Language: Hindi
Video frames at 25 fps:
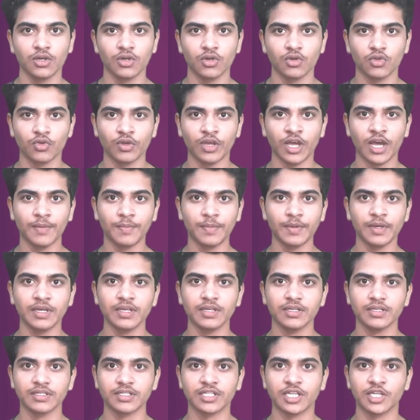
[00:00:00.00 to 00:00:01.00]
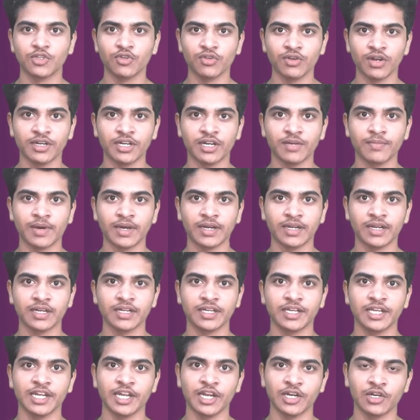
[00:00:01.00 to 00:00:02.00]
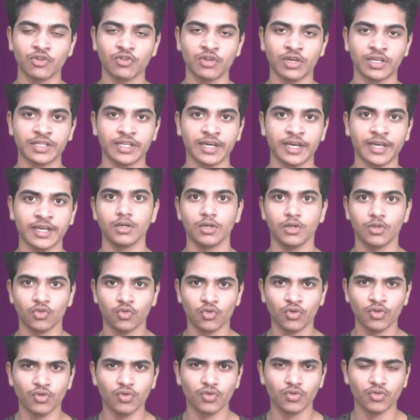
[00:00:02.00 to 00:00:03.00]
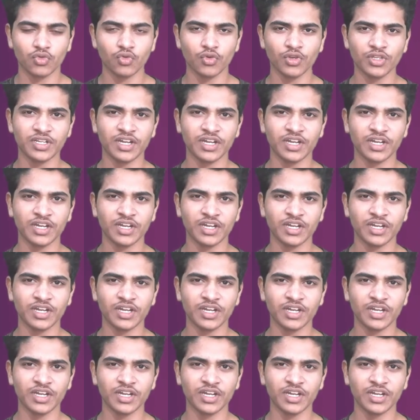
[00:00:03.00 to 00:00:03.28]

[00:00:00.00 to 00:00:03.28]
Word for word: तो यहाँ पे सेचुरेटेड मार्केट क्रिएट हो जाता है तो तो इस